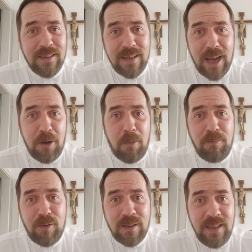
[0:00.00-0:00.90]
sein
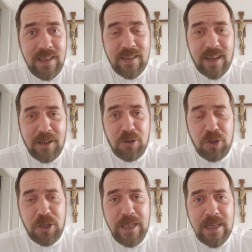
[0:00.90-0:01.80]
Opfertier, seinen
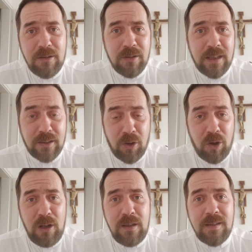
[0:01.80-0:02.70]
Stier und das
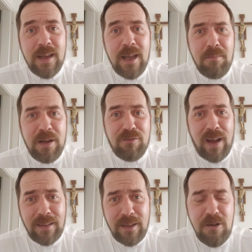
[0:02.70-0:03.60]
Holz mit
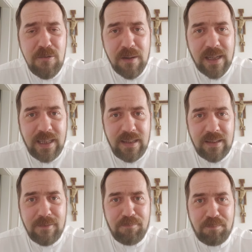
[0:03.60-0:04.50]
Wasser
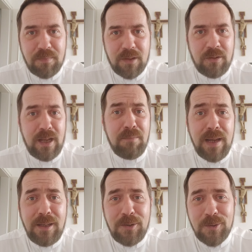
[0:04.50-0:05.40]
übergießen. Und er
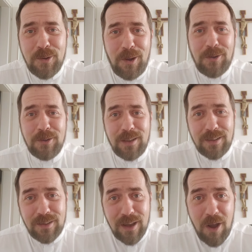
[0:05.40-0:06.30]
betet zu Gott und
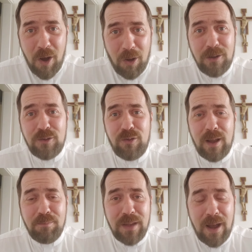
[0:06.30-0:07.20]
das Holz
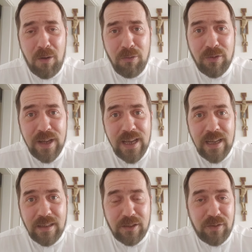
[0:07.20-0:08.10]
flammt auf,
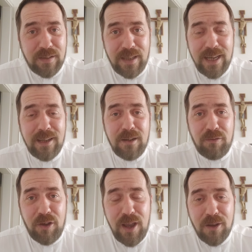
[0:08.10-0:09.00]
das verzehrende
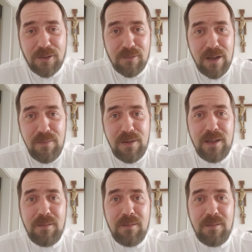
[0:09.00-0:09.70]
Feuer aus dem Himmel